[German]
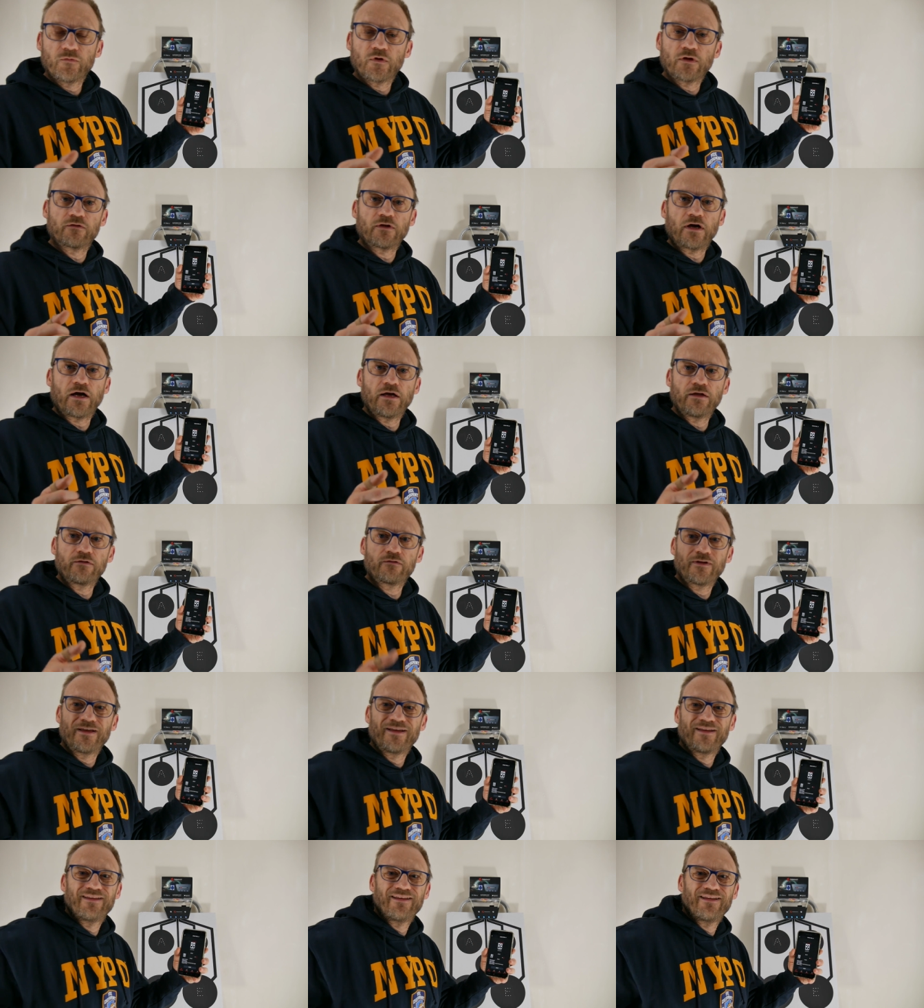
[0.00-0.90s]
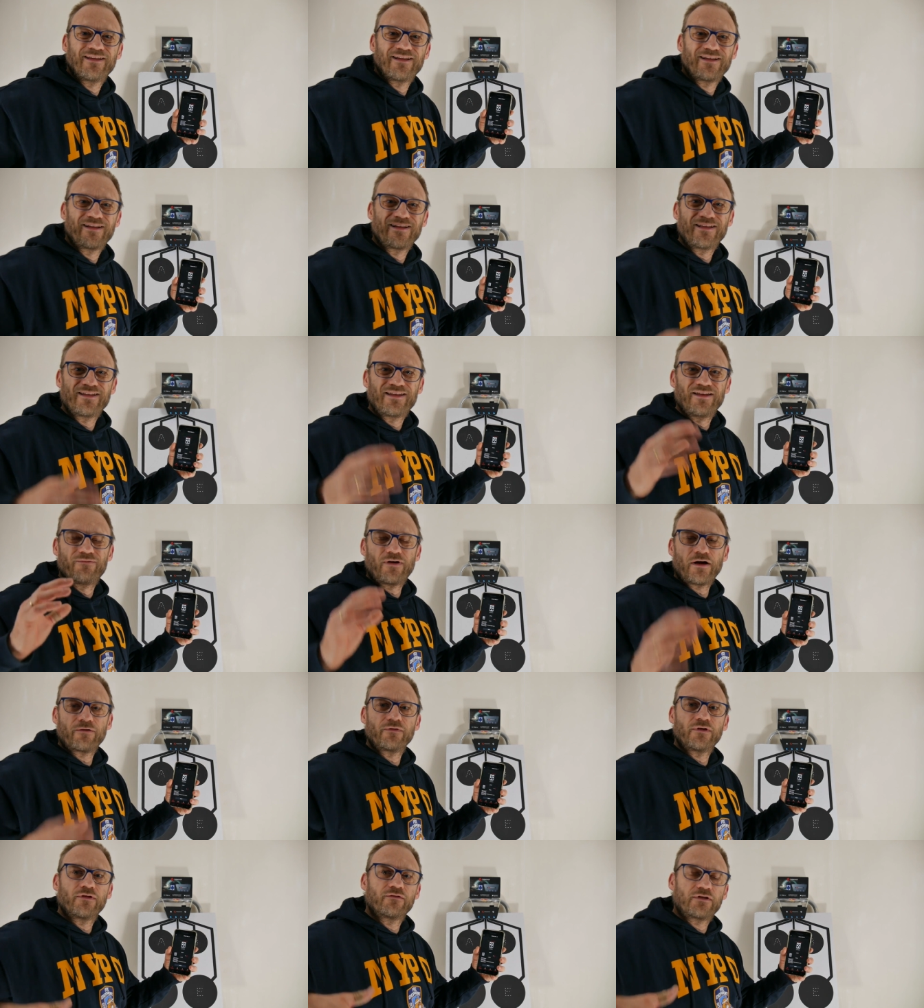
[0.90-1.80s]
Das heißt, die
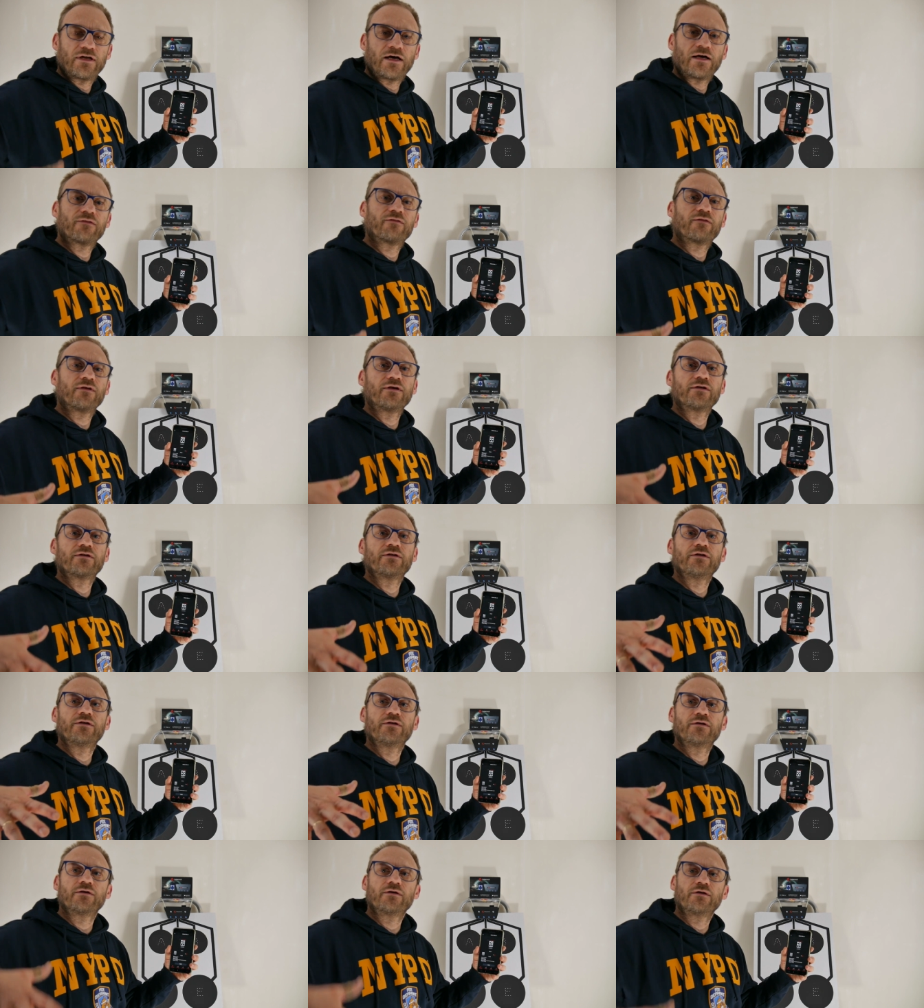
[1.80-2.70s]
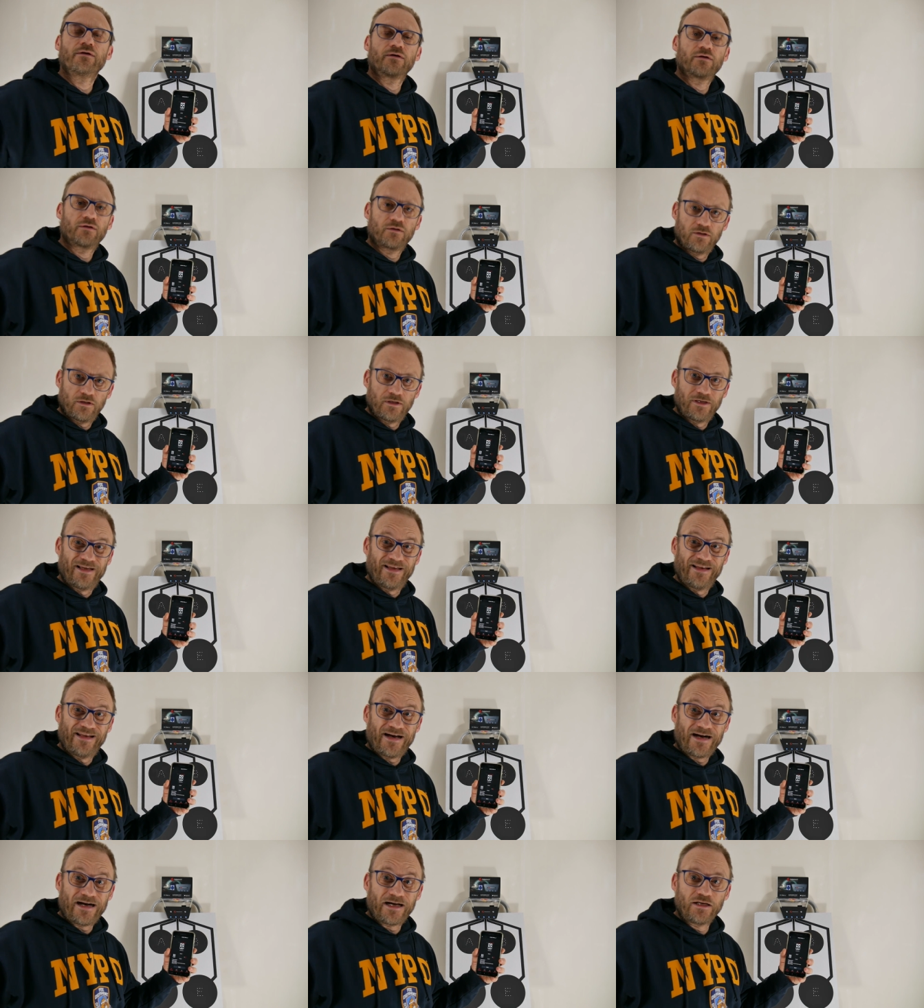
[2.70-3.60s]
Waffe ist tatsächlich
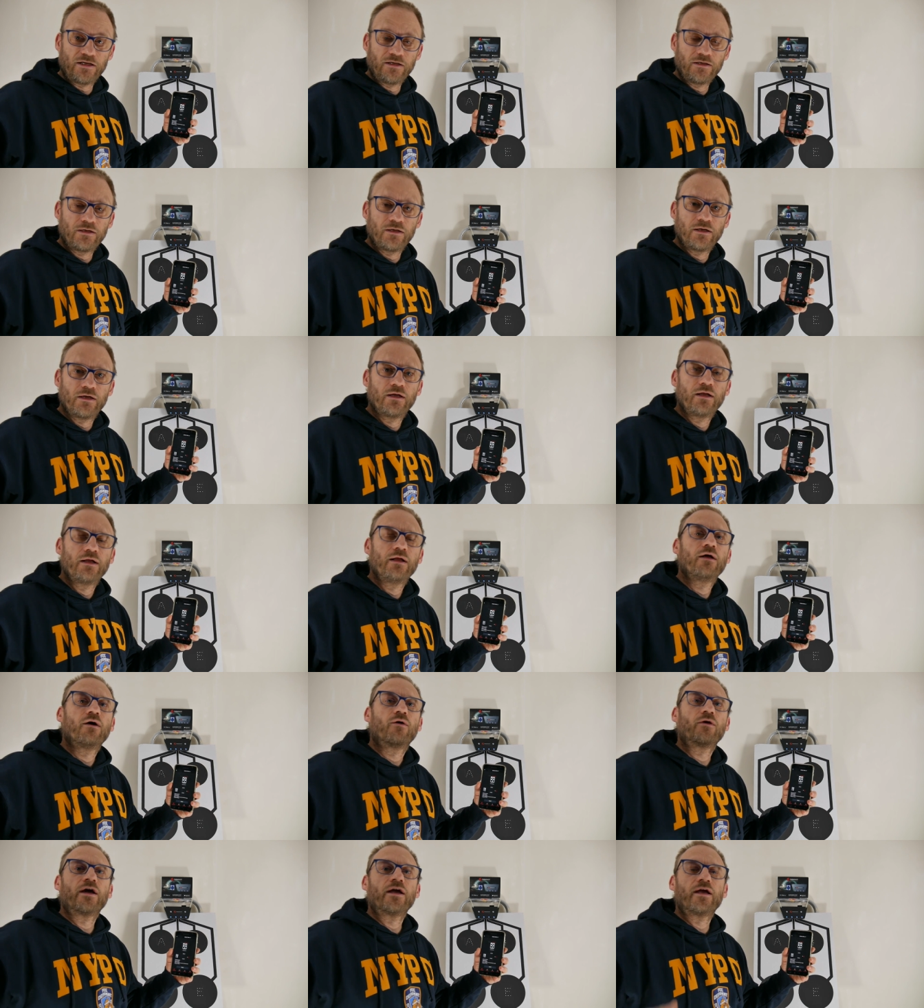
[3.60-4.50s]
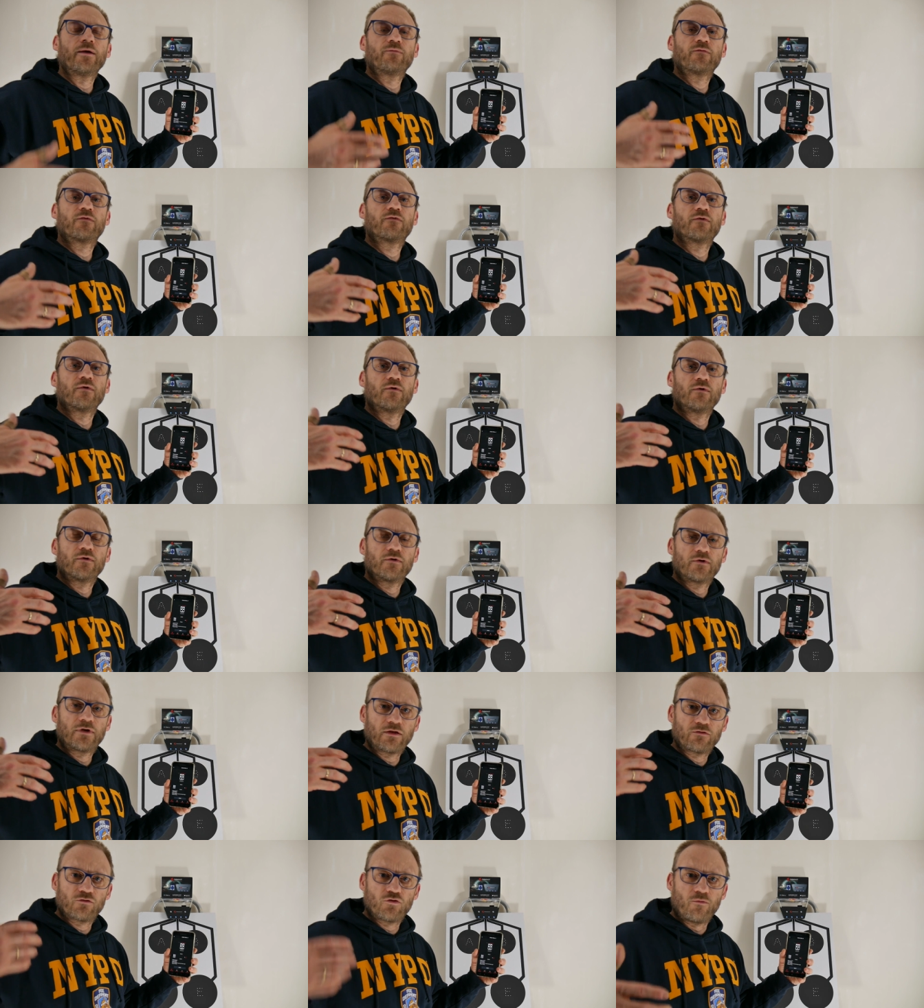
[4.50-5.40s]
geladen und dann gibt es
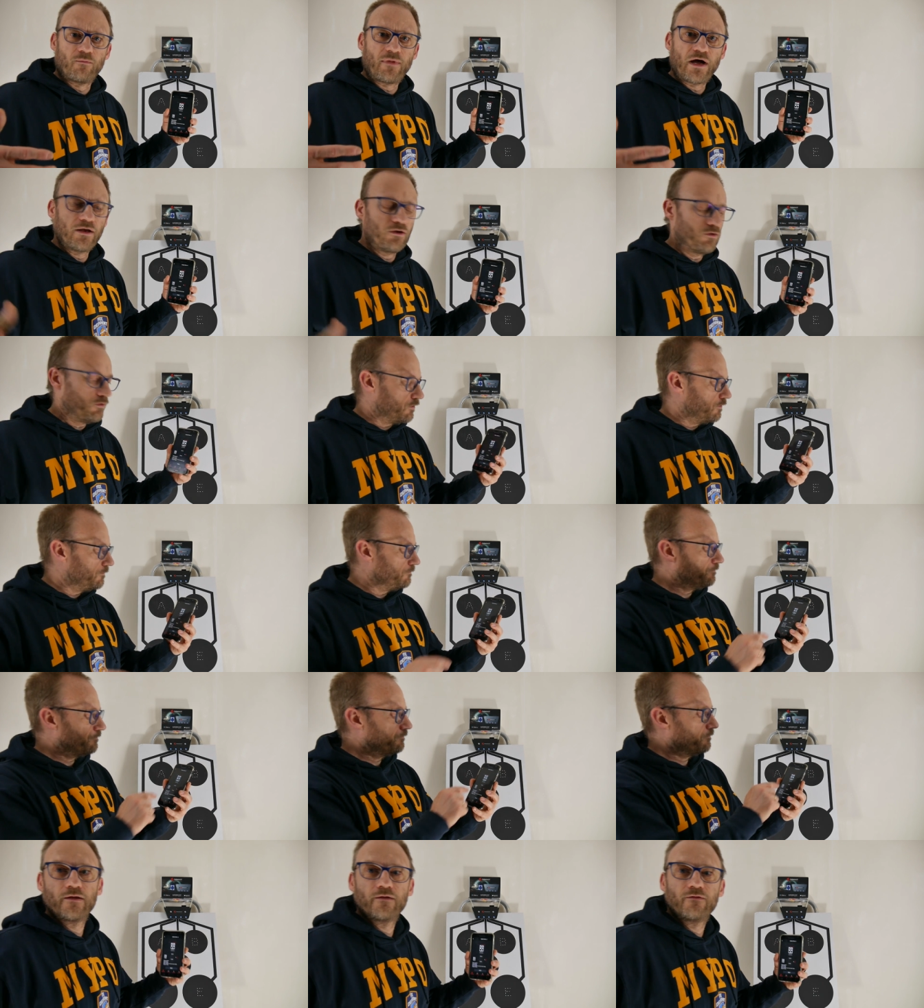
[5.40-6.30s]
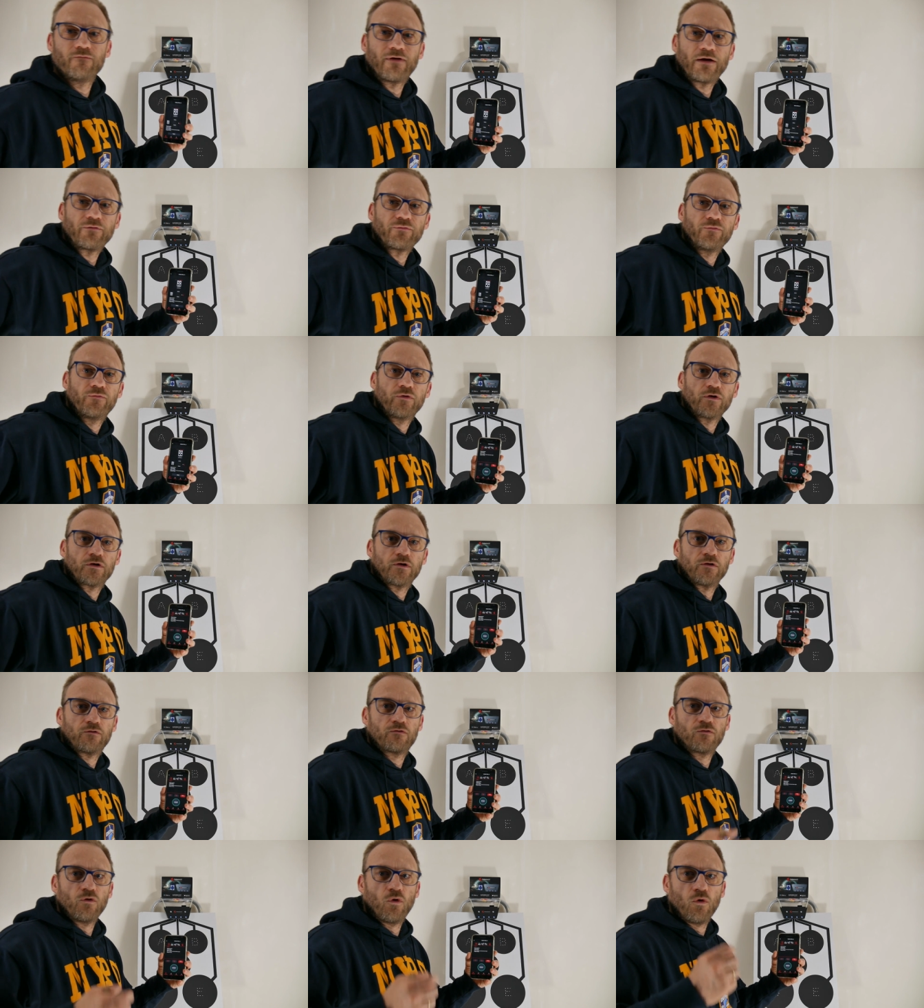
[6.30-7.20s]
das Kommando, Waffe wird
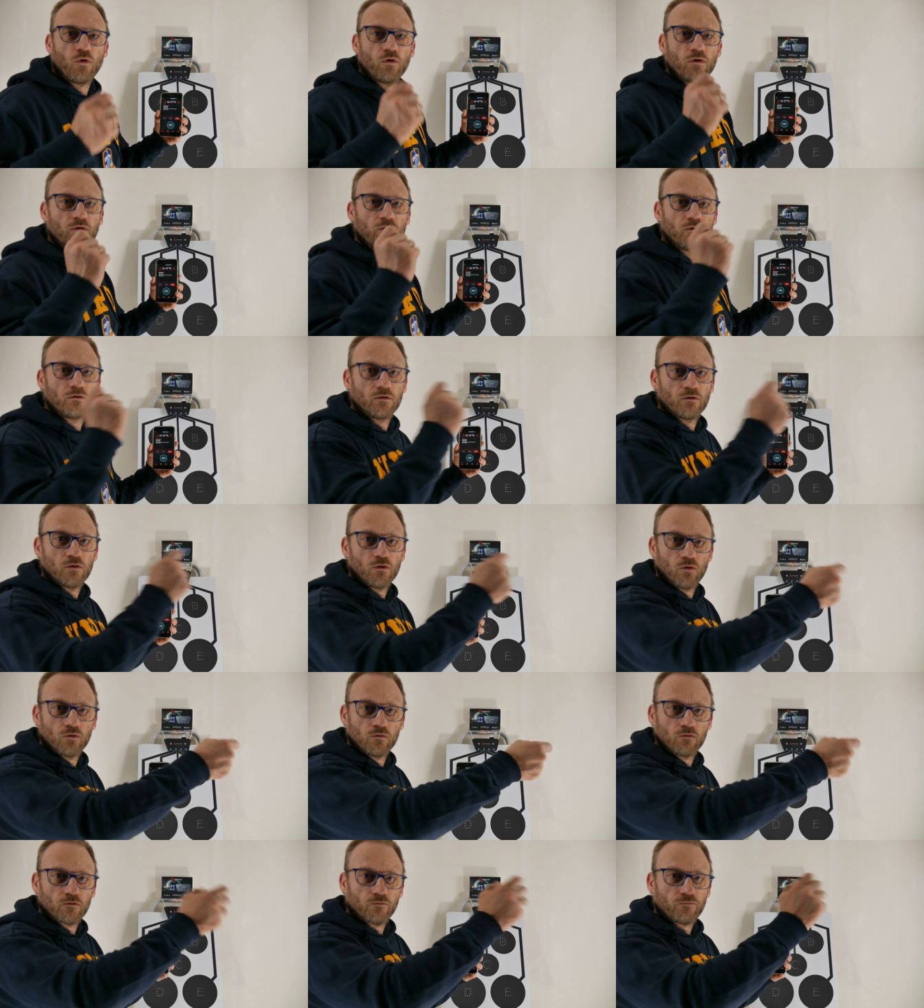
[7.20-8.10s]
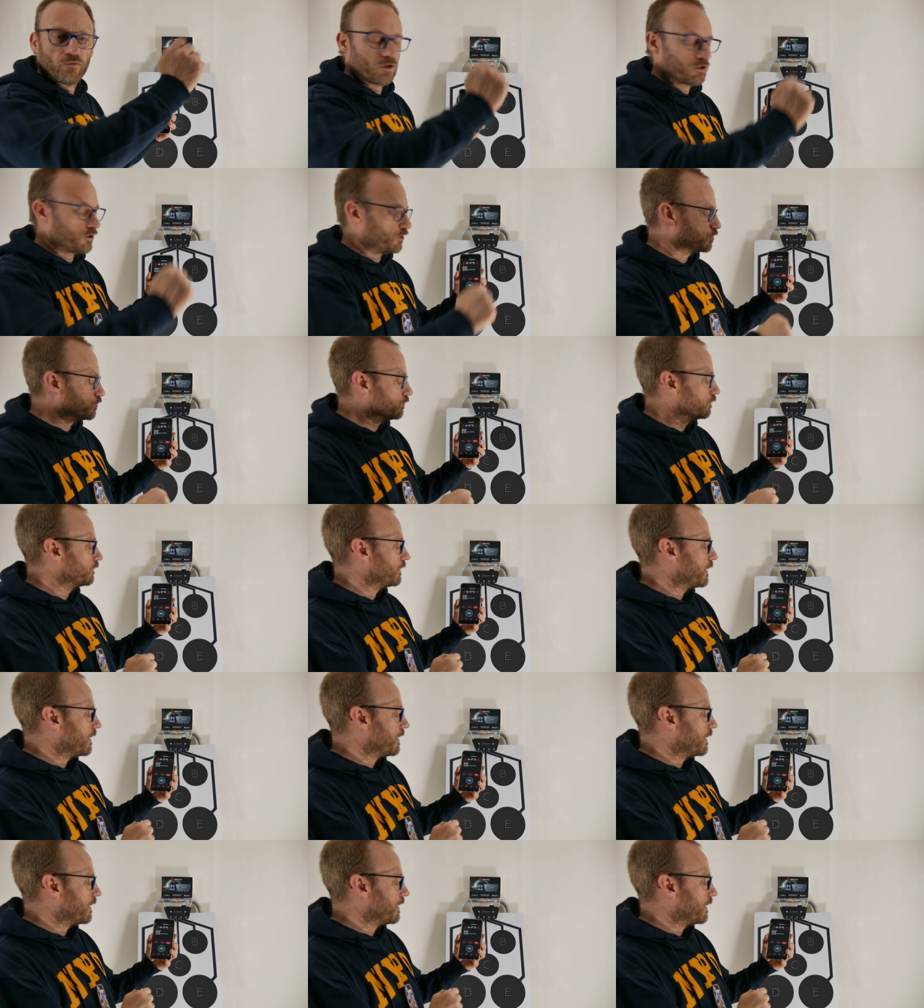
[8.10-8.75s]
gezogen und sofort der Schuss